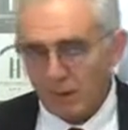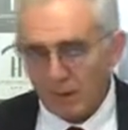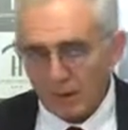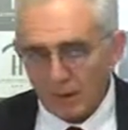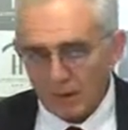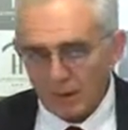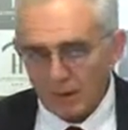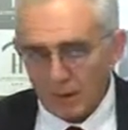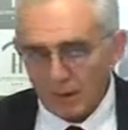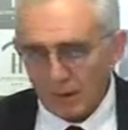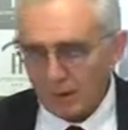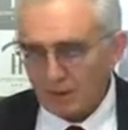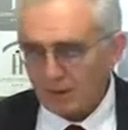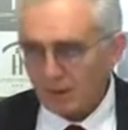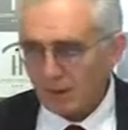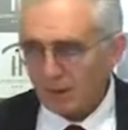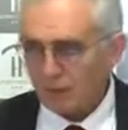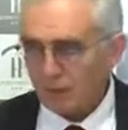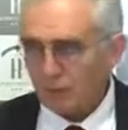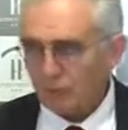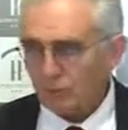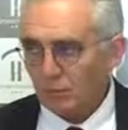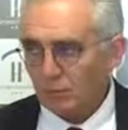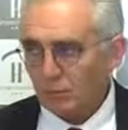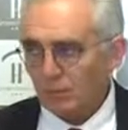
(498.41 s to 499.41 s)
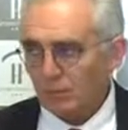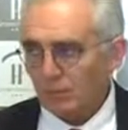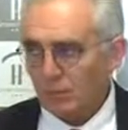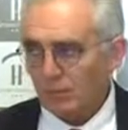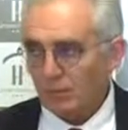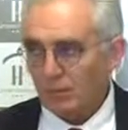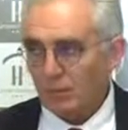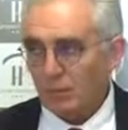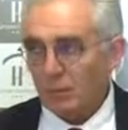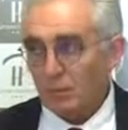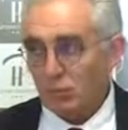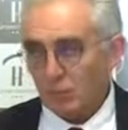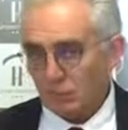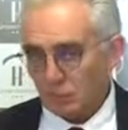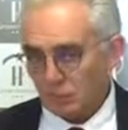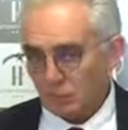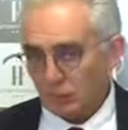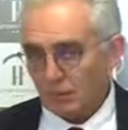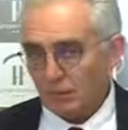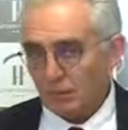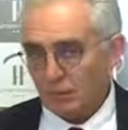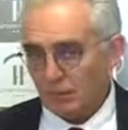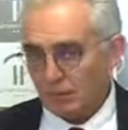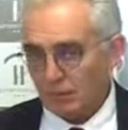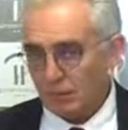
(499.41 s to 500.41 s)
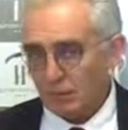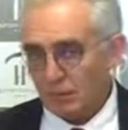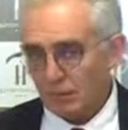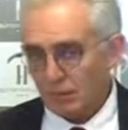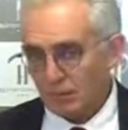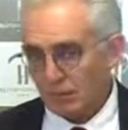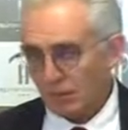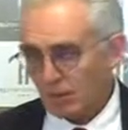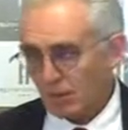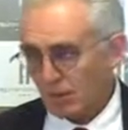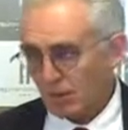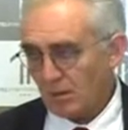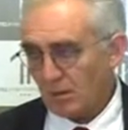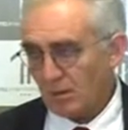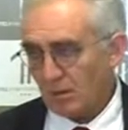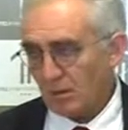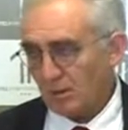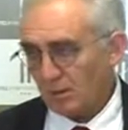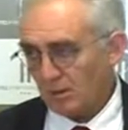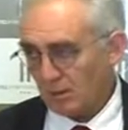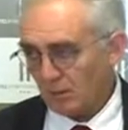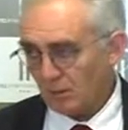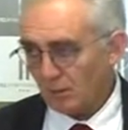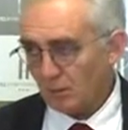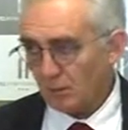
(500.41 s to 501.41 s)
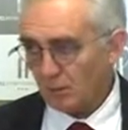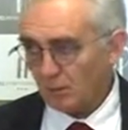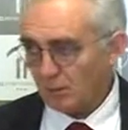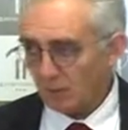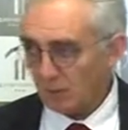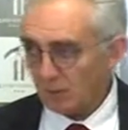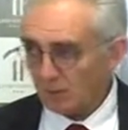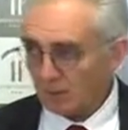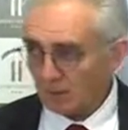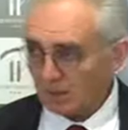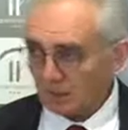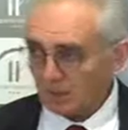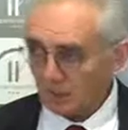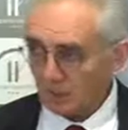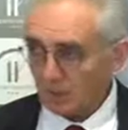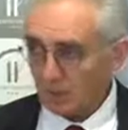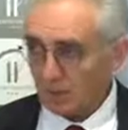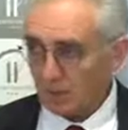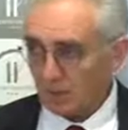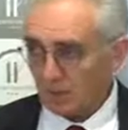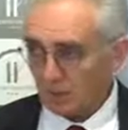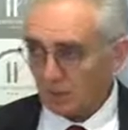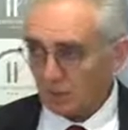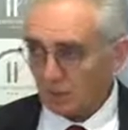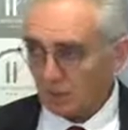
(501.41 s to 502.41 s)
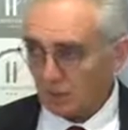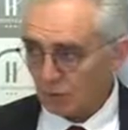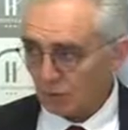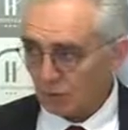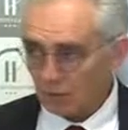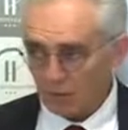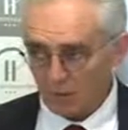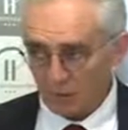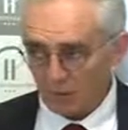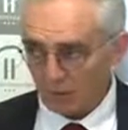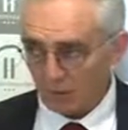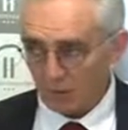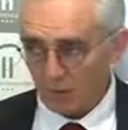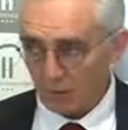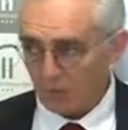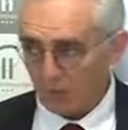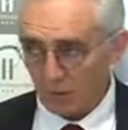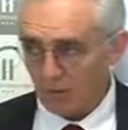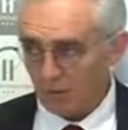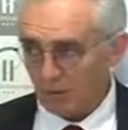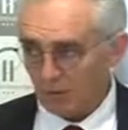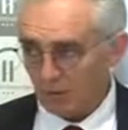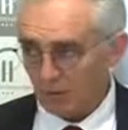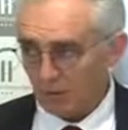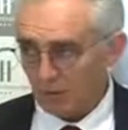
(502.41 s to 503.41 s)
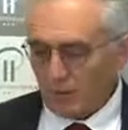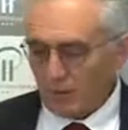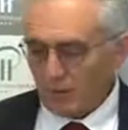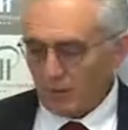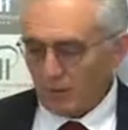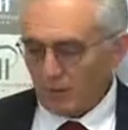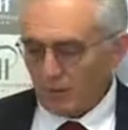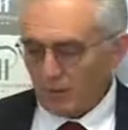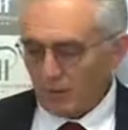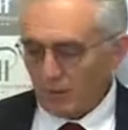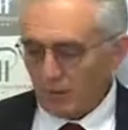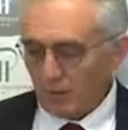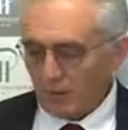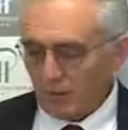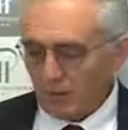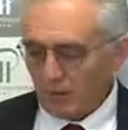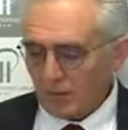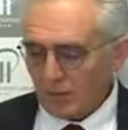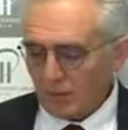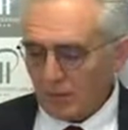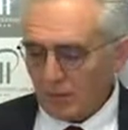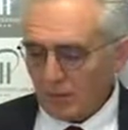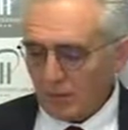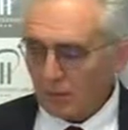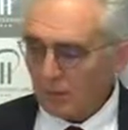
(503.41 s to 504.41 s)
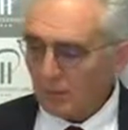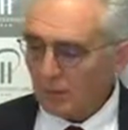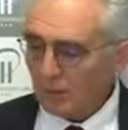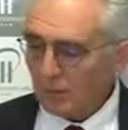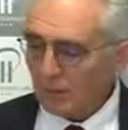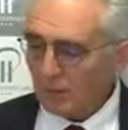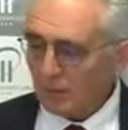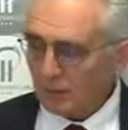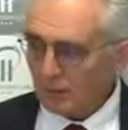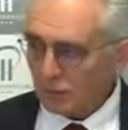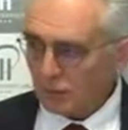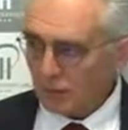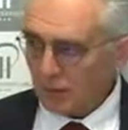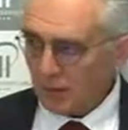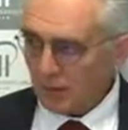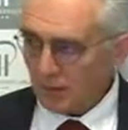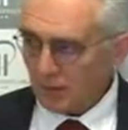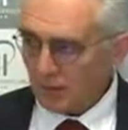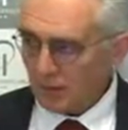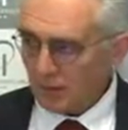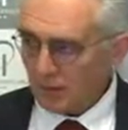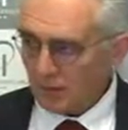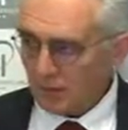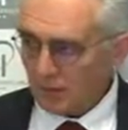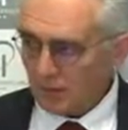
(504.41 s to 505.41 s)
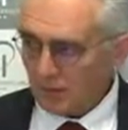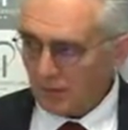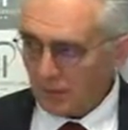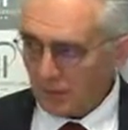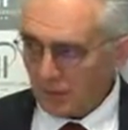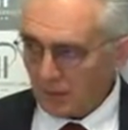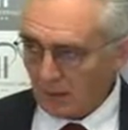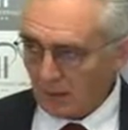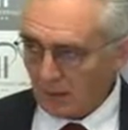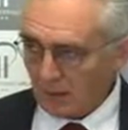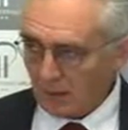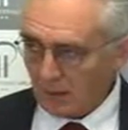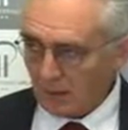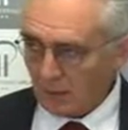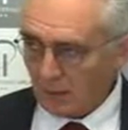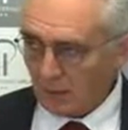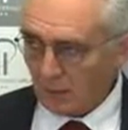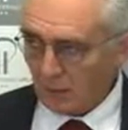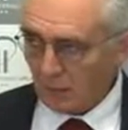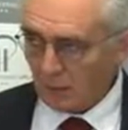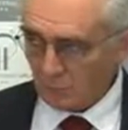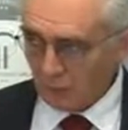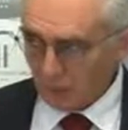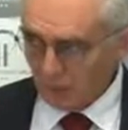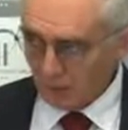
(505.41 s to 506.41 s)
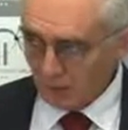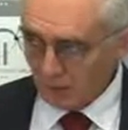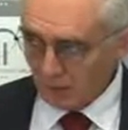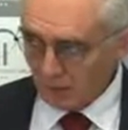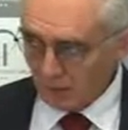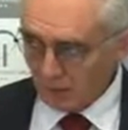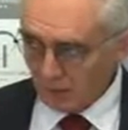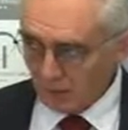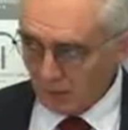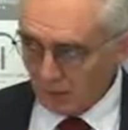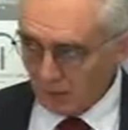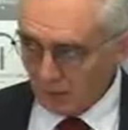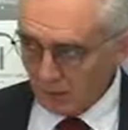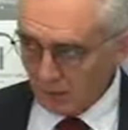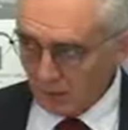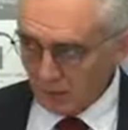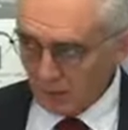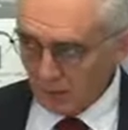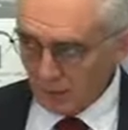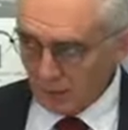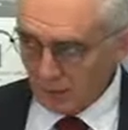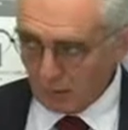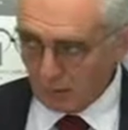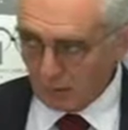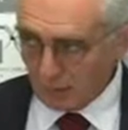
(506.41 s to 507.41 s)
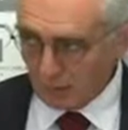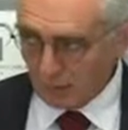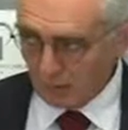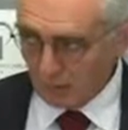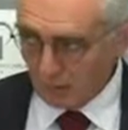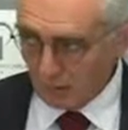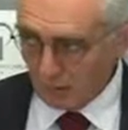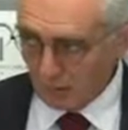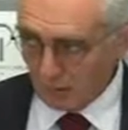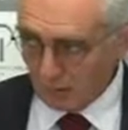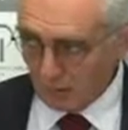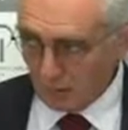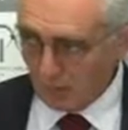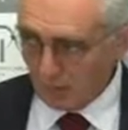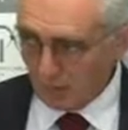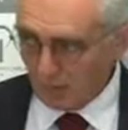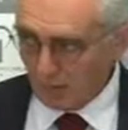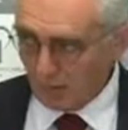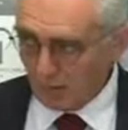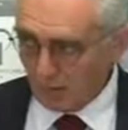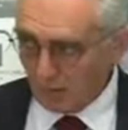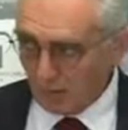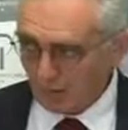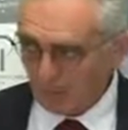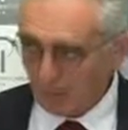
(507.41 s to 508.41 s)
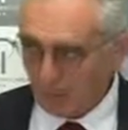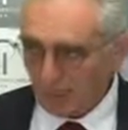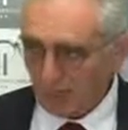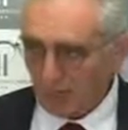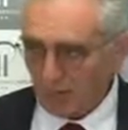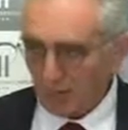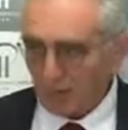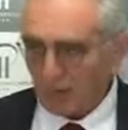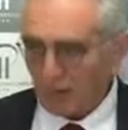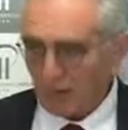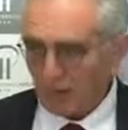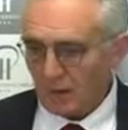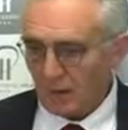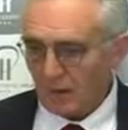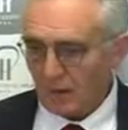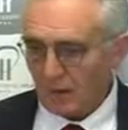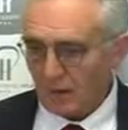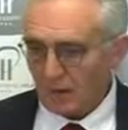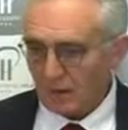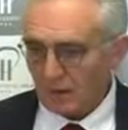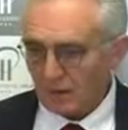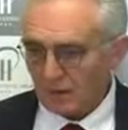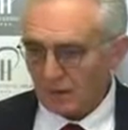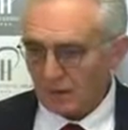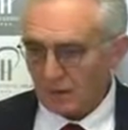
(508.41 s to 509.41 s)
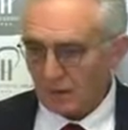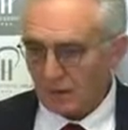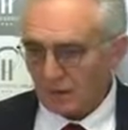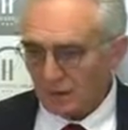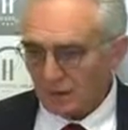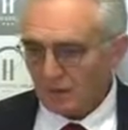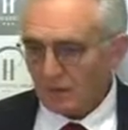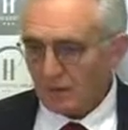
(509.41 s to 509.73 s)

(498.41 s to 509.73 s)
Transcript: ¿Qué va a pasar a futuro? Pues yo creo que tendríamos que empezar a hablar del tipo de plantaciones o alguna cosa, o si no, no lo hay. Un plan de inmigración, bienvenido sea tarde, muy tarde o tardísimo, como quieras llamarle, pero la realidad es que